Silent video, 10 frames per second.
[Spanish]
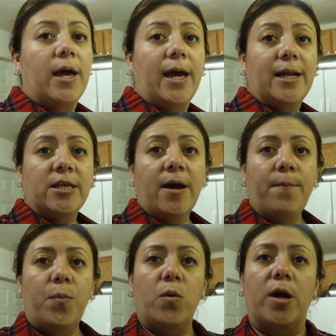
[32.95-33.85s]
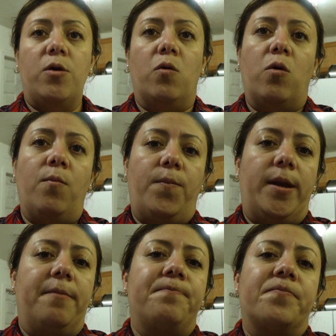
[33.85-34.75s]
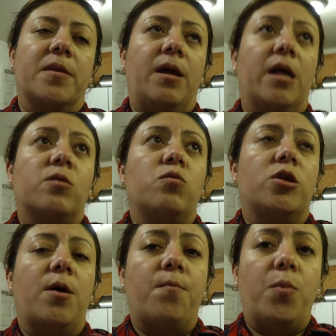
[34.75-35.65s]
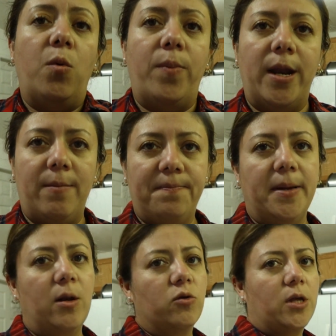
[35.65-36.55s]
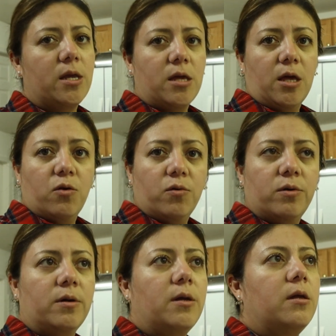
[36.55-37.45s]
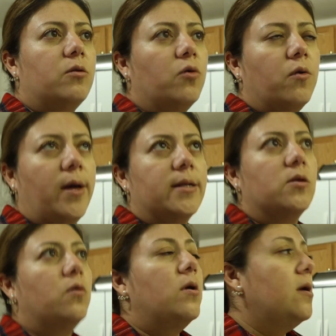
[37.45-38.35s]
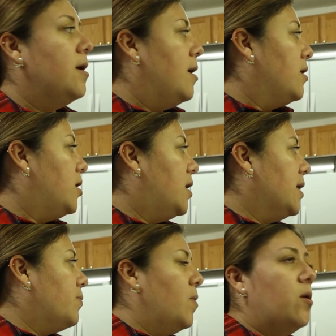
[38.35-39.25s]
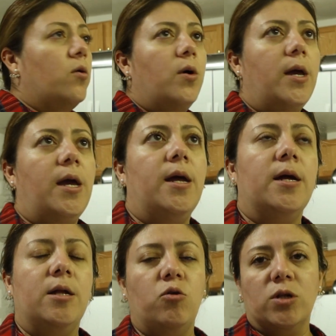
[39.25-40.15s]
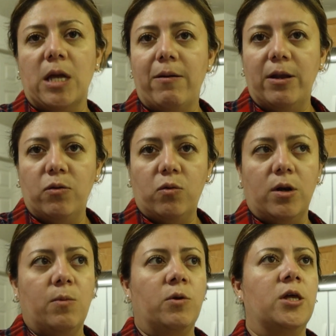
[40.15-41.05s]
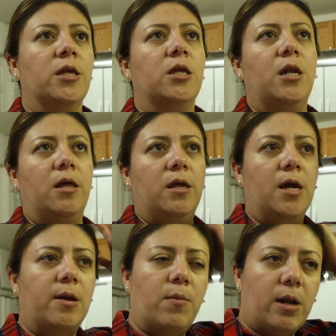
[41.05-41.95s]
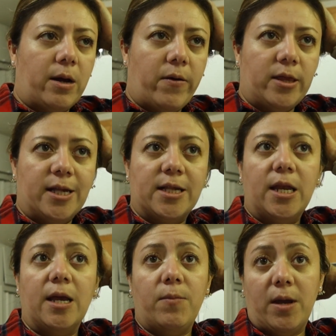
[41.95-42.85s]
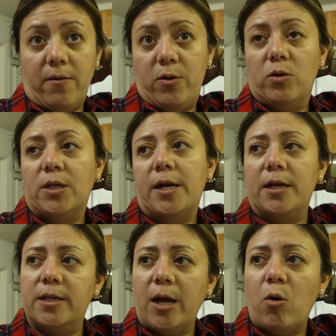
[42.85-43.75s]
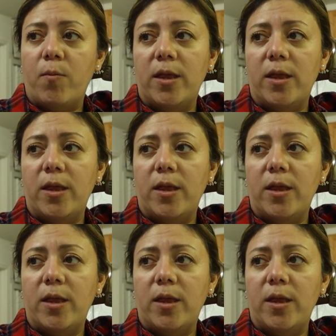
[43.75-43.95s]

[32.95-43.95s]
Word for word: El champú que yo compré es un champú para el pelo teñido y todo eso. Chicas, pero eh, yo estaba hablando con la muchacha y le dije que me lo acaban de hacer y que mi cabello está reseco.